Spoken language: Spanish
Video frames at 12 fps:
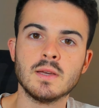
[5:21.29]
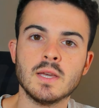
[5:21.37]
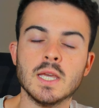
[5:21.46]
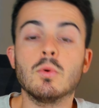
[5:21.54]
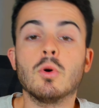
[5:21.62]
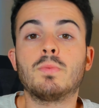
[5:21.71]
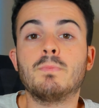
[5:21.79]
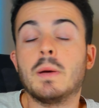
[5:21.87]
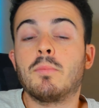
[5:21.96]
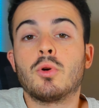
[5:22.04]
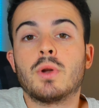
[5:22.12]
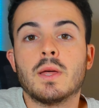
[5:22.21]
Y vos me
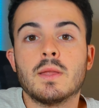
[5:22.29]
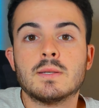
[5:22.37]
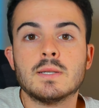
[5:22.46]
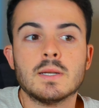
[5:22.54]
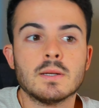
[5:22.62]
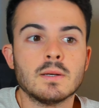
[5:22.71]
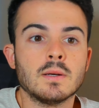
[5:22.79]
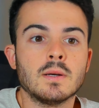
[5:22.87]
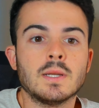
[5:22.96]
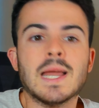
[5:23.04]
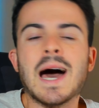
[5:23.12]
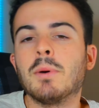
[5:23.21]
podrás decir,
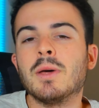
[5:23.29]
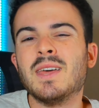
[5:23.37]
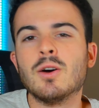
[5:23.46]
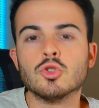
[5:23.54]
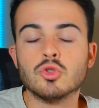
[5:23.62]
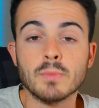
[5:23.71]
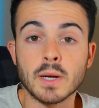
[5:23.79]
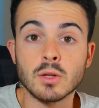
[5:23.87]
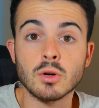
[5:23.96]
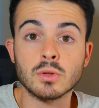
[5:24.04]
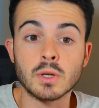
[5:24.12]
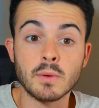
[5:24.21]
nada, Diego, es un partido
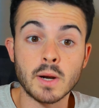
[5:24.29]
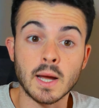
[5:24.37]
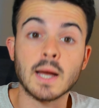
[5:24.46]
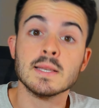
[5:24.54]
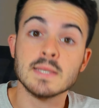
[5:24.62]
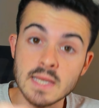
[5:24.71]
contra Barracas.